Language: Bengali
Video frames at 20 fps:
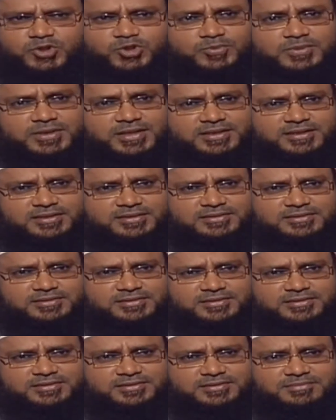কতবার
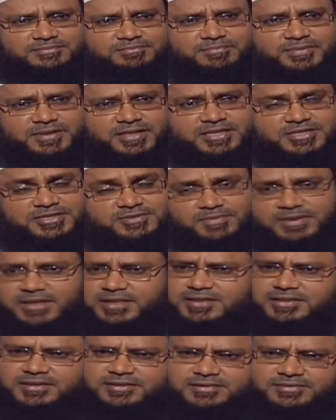
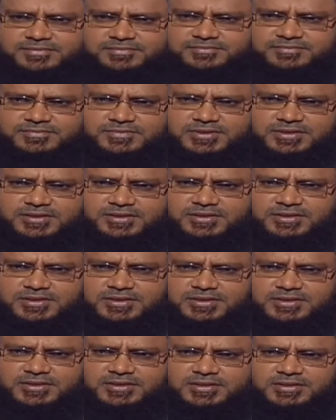পাঁচবার
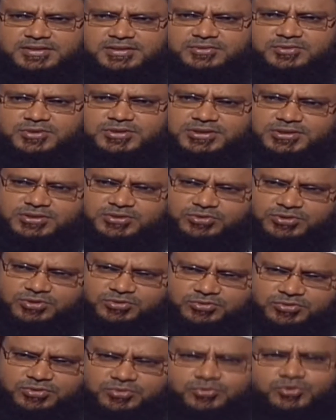যদি
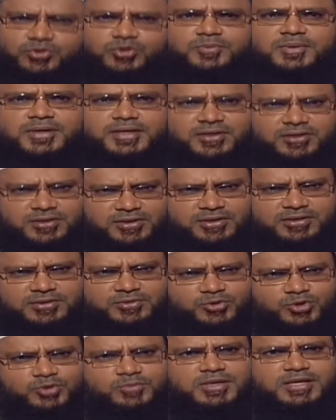দুইবার হয়
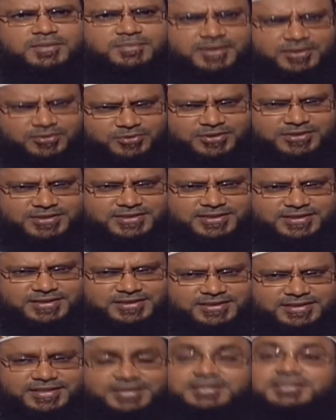দুইবার পান করেছে
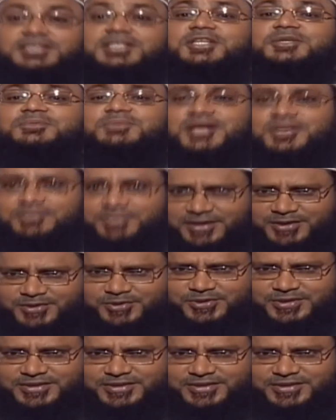তিনবার পান